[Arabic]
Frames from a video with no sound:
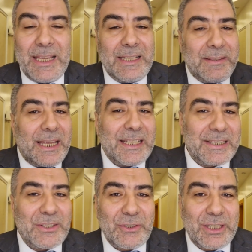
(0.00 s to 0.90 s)
لذلك
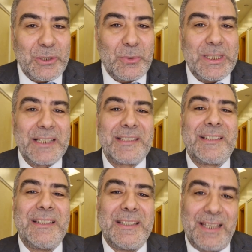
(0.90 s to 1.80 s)
تجد
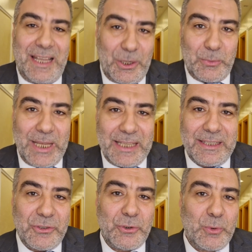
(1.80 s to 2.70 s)
هؤلاء
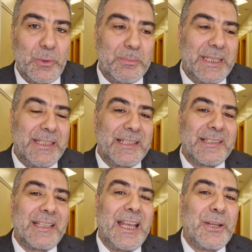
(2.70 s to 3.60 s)
تجدهم
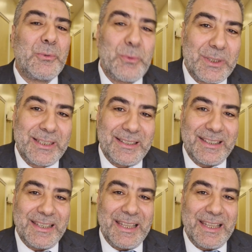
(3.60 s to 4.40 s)
يسخرون